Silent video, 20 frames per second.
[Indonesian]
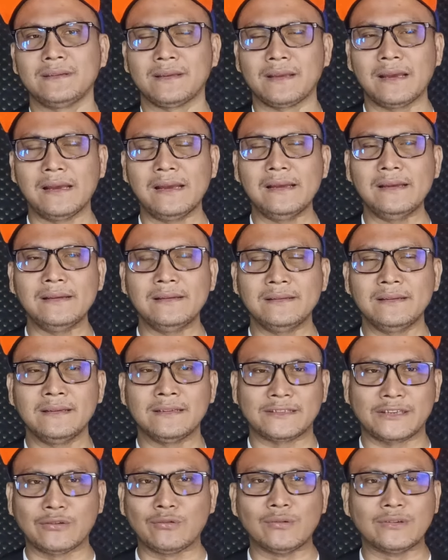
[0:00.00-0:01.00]
ya,
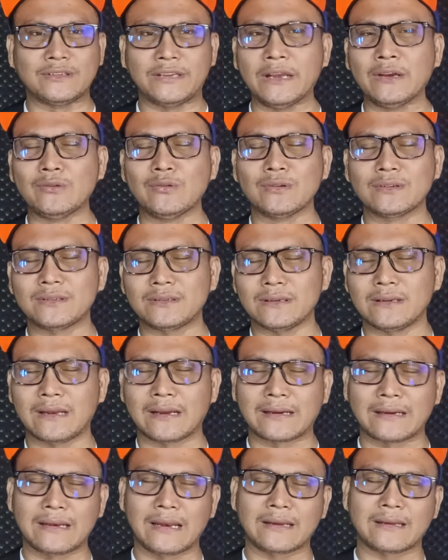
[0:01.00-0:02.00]
singgung-singgung
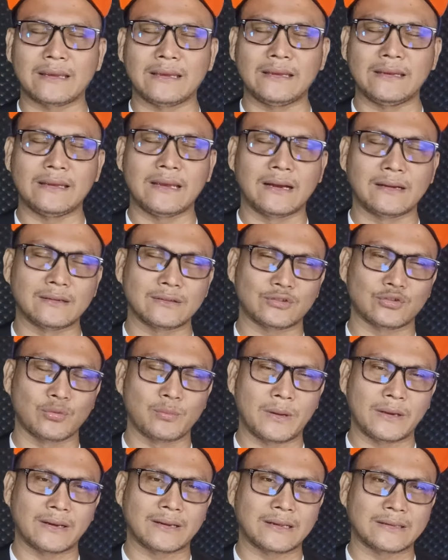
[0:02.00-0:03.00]
laki-laki yang
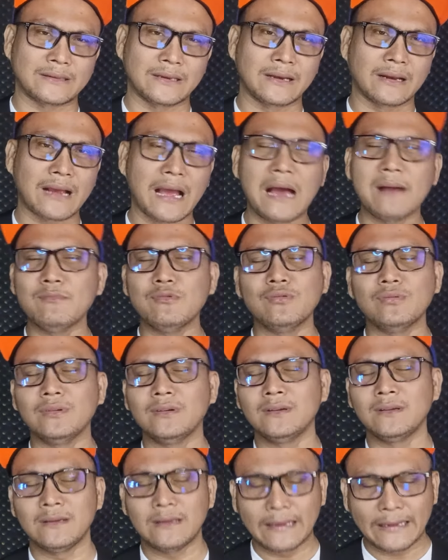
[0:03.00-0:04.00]
coba deketin kamu,
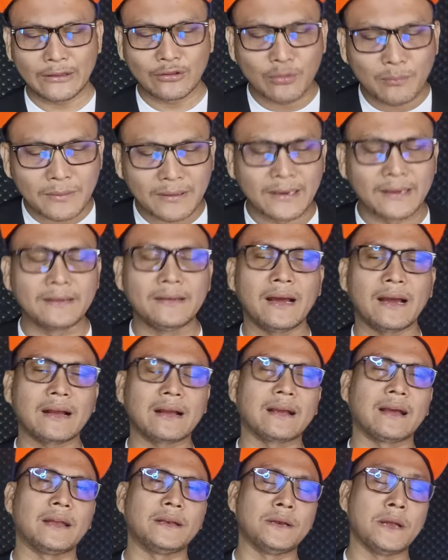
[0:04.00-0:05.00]
itu
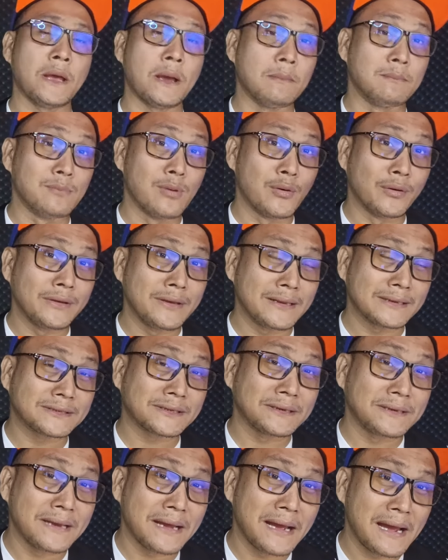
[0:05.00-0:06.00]
menandakan bahwa dia
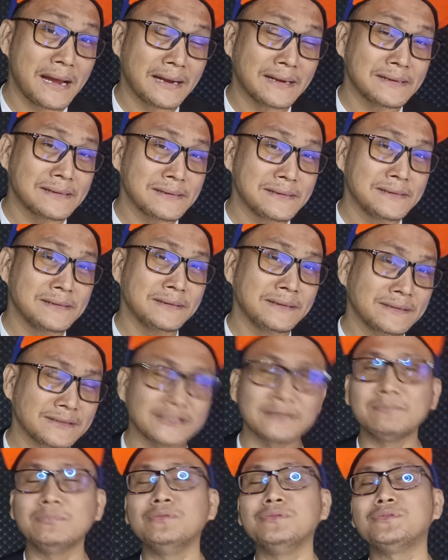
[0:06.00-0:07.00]
sedang
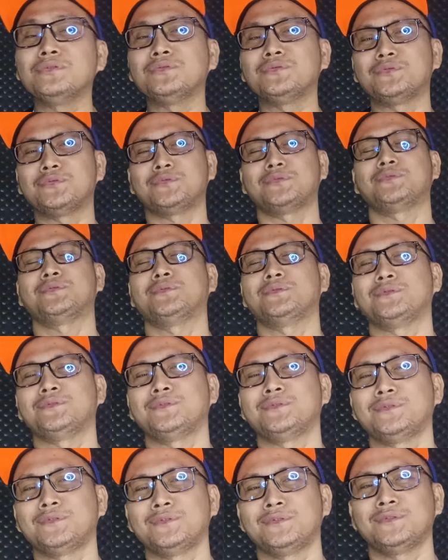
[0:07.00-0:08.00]
cemburu.
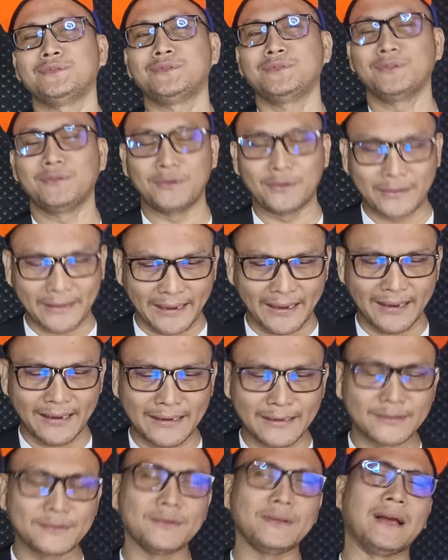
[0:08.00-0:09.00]
Oke,
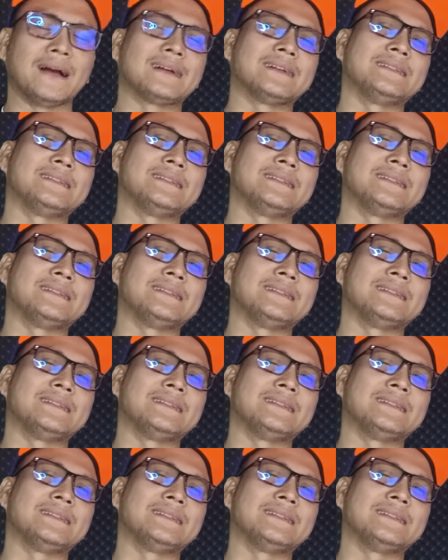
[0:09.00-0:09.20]
itu yang